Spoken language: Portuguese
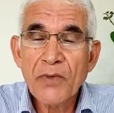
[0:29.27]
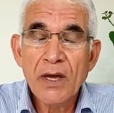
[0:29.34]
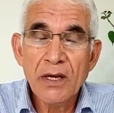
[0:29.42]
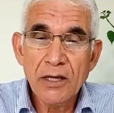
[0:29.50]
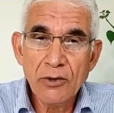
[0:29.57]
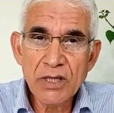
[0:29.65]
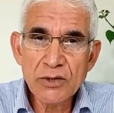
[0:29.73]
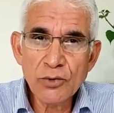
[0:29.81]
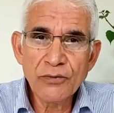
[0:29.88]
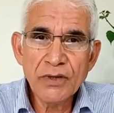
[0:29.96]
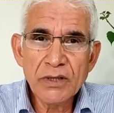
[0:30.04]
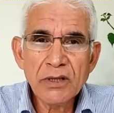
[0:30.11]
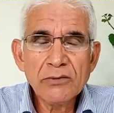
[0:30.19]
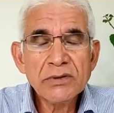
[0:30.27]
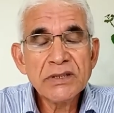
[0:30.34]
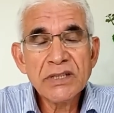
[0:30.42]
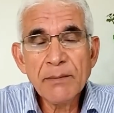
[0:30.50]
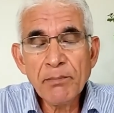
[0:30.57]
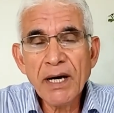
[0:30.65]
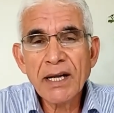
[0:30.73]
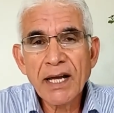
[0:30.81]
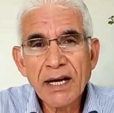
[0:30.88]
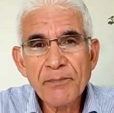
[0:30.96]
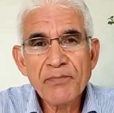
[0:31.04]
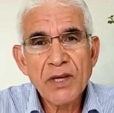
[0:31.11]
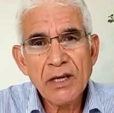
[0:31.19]
eu resolvi então separar
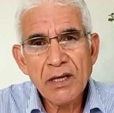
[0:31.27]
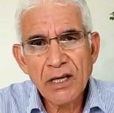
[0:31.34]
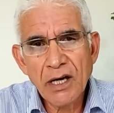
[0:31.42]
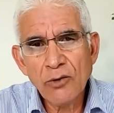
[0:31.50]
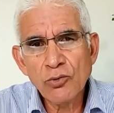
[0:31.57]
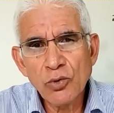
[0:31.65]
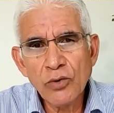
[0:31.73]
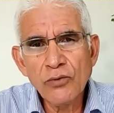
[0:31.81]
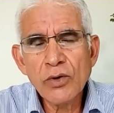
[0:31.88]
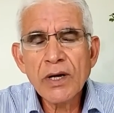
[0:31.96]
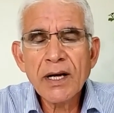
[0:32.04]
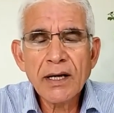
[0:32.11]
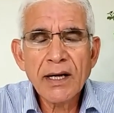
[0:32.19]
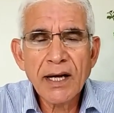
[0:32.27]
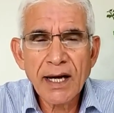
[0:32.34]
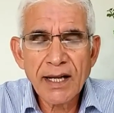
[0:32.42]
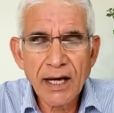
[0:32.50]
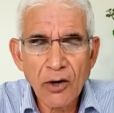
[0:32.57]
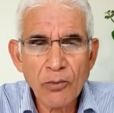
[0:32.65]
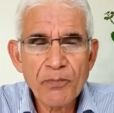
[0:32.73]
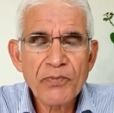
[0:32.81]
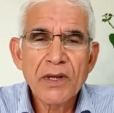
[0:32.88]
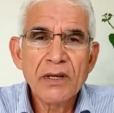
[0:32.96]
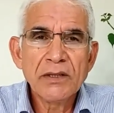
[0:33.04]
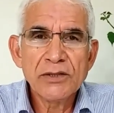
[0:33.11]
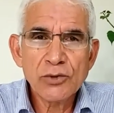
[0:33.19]
e criar um novo canal,
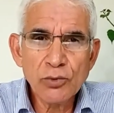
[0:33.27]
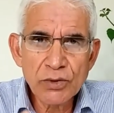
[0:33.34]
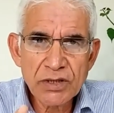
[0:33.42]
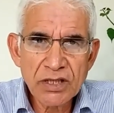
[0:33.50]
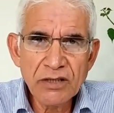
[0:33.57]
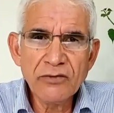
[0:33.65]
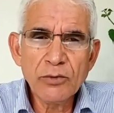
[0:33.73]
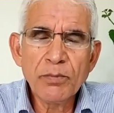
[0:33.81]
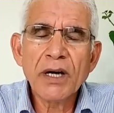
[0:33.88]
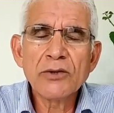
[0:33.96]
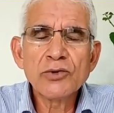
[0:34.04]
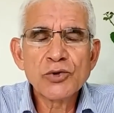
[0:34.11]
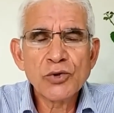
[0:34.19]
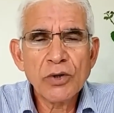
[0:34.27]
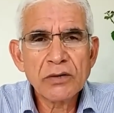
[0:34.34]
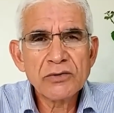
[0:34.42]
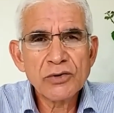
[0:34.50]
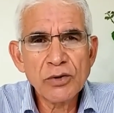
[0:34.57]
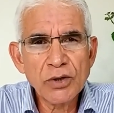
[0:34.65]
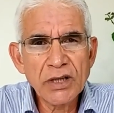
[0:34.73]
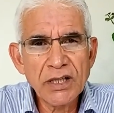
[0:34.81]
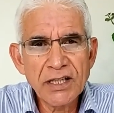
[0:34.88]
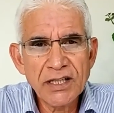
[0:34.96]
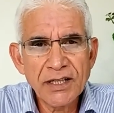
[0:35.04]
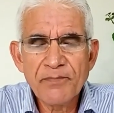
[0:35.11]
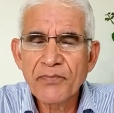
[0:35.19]
exclusivo para os jogos de loteria.